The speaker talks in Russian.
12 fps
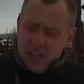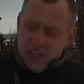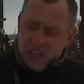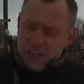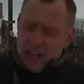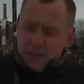
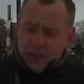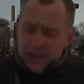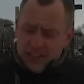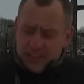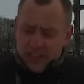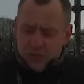как правило,
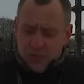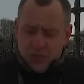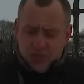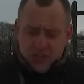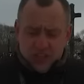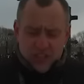здесь
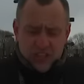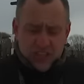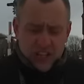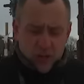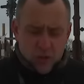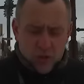пишется на
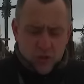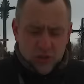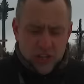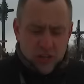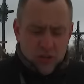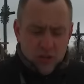хорошую
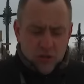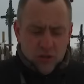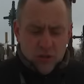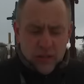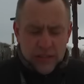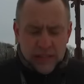
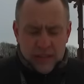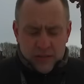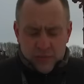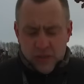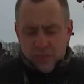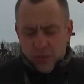дорогу.
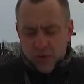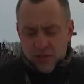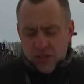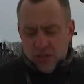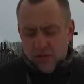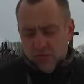Мы
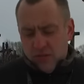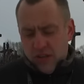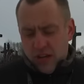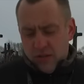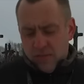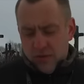просим
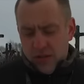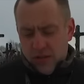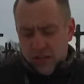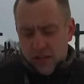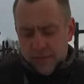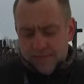как
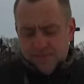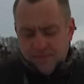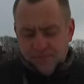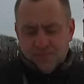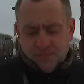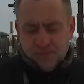бы
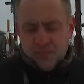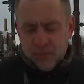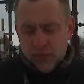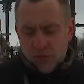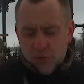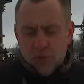
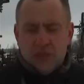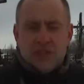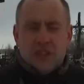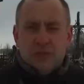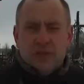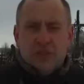чтобы у нас
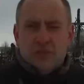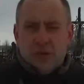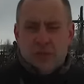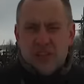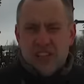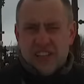командировка
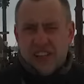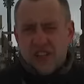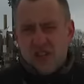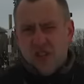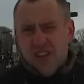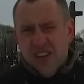прошла
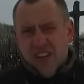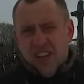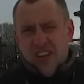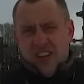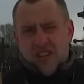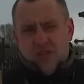хорошо,
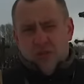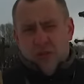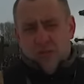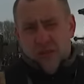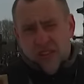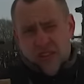чтобы
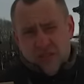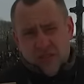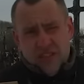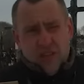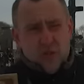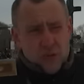мы
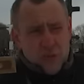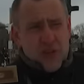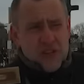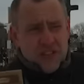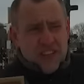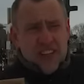до,
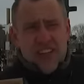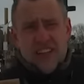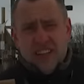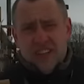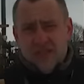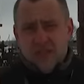успешно
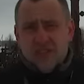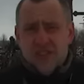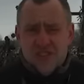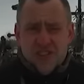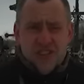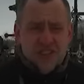доехали, все-таки
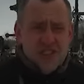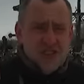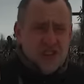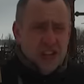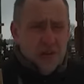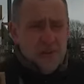4000
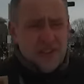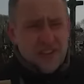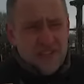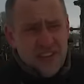километров,